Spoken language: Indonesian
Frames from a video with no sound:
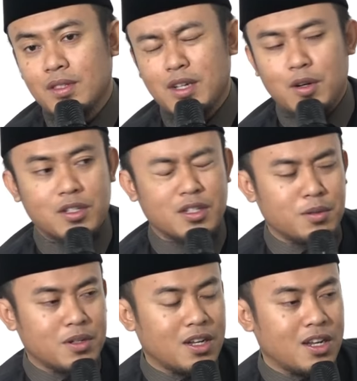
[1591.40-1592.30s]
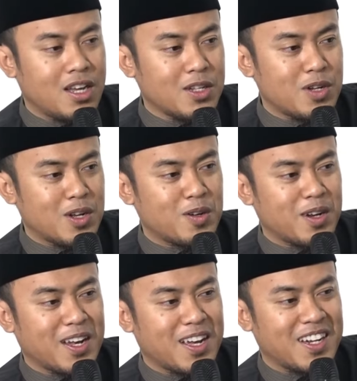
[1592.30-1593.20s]
kalau di sini mungkin ada yang jual
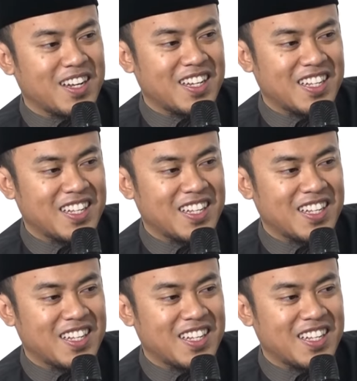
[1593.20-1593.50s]
gorengan